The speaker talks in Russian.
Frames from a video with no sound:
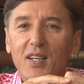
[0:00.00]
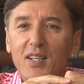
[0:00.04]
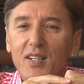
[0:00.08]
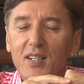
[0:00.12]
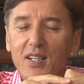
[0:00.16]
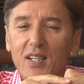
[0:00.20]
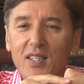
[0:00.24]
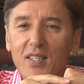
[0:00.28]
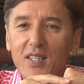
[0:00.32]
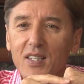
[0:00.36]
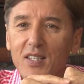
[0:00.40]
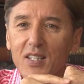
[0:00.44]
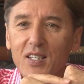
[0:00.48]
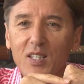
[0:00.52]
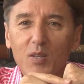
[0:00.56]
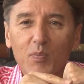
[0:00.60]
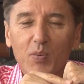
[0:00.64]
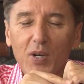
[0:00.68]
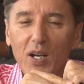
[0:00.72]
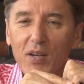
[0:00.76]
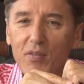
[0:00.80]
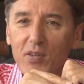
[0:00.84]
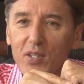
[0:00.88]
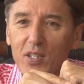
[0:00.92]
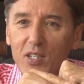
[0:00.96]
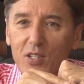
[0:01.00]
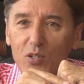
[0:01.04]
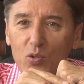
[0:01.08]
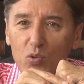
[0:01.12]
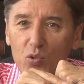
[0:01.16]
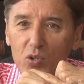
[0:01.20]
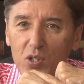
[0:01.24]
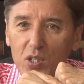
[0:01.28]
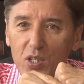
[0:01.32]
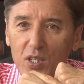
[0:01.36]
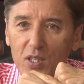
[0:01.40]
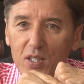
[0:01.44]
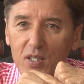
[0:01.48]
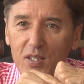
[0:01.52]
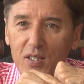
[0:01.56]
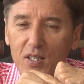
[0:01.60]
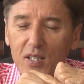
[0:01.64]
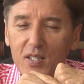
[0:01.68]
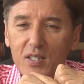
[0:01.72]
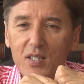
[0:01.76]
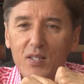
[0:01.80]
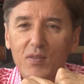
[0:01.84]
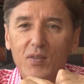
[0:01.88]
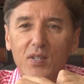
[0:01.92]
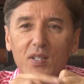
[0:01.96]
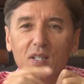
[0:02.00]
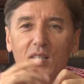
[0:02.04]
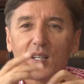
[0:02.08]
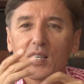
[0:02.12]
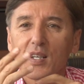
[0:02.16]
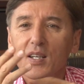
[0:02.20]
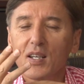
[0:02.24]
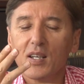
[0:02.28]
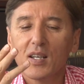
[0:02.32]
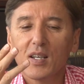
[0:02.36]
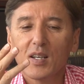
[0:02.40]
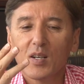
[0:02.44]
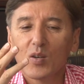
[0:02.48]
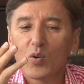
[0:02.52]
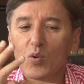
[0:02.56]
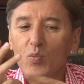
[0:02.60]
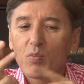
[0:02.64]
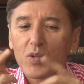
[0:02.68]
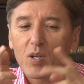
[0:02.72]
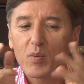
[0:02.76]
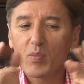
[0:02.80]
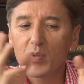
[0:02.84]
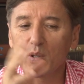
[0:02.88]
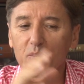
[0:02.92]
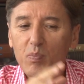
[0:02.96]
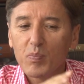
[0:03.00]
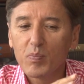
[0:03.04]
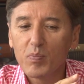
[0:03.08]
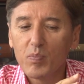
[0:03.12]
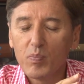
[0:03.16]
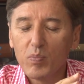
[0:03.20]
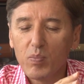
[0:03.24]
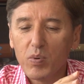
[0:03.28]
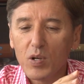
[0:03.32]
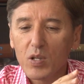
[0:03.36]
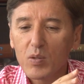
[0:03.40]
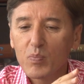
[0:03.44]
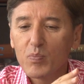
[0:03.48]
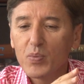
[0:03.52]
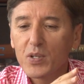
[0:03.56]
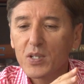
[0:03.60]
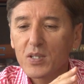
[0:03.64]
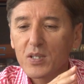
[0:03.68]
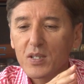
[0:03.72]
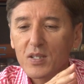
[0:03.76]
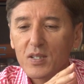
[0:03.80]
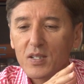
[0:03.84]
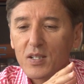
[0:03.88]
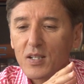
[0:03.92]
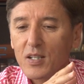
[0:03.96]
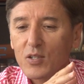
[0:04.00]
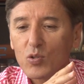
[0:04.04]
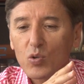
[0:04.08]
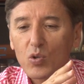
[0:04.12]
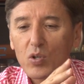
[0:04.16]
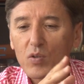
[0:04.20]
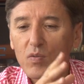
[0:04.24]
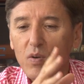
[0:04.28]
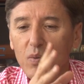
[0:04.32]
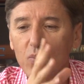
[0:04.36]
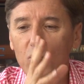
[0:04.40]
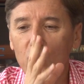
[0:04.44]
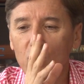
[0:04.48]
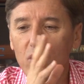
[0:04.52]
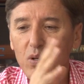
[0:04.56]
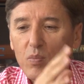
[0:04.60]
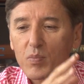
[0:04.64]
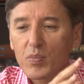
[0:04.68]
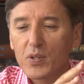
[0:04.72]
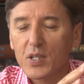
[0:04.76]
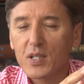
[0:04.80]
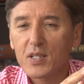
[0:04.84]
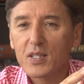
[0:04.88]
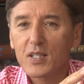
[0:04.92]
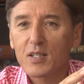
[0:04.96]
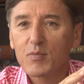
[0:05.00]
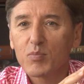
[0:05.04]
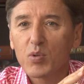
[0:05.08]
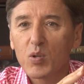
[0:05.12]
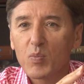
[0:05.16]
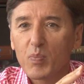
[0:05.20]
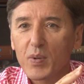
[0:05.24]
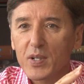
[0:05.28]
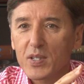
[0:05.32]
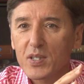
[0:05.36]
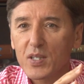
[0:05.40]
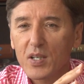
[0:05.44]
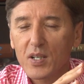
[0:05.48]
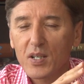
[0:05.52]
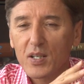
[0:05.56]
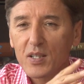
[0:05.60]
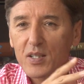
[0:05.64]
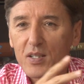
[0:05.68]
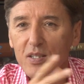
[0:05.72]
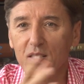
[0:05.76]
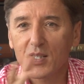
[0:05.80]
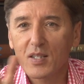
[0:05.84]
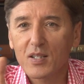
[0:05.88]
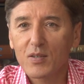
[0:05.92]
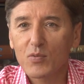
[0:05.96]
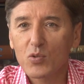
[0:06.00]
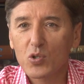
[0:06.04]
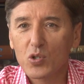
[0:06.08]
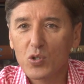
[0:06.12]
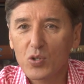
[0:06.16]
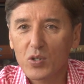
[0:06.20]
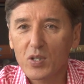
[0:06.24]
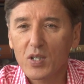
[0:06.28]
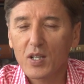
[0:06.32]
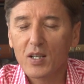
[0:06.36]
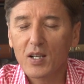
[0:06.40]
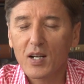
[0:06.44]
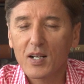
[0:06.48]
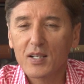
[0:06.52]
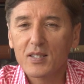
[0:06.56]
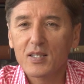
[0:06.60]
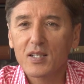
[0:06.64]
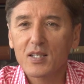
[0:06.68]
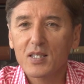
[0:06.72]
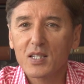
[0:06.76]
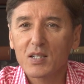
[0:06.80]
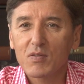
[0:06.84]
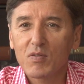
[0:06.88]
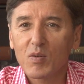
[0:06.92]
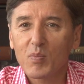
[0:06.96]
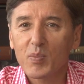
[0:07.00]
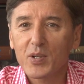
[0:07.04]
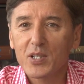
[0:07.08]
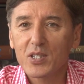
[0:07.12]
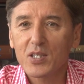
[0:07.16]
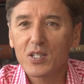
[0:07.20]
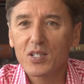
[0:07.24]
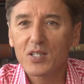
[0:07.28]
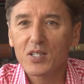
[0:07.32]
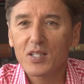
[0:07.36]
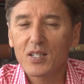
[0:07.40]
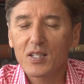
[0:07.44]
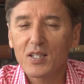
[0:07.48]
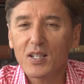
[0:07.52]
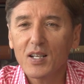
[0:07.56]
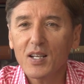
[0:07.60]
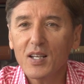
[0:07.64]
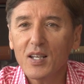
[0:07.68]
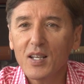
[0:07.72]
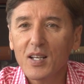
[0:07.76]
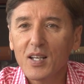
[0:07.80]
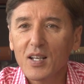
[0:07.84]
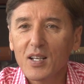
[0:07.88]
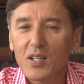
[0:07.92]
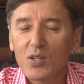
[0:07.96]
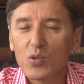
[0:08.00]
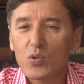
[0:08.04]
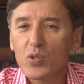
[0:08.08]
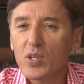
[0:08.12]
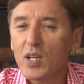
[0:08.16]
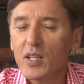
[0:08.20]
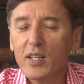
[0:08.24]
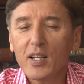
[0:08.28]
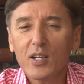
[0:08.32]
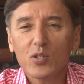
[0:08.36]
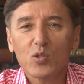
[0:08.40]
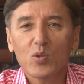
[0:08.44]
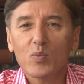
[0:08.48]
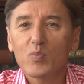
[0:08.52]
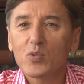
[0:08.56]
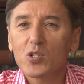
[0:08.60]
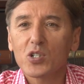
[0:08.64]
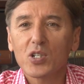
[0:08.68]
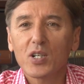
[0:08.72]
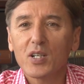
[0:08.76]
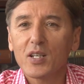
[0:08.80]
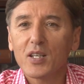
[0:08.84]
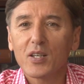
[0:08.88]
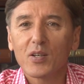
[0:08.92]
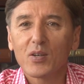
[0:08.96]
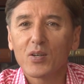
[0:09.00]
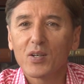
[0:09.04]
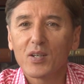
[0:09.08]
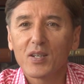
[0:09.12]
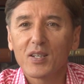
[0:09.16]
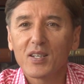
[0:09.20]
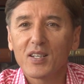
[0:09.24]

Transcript: какие-то неправедные другие действия, да? У меня был, был бизнес, который во многом, так сказать, был потерян из-за того, что я оказался в оппозиции, да? Но я ни о чем не жалею.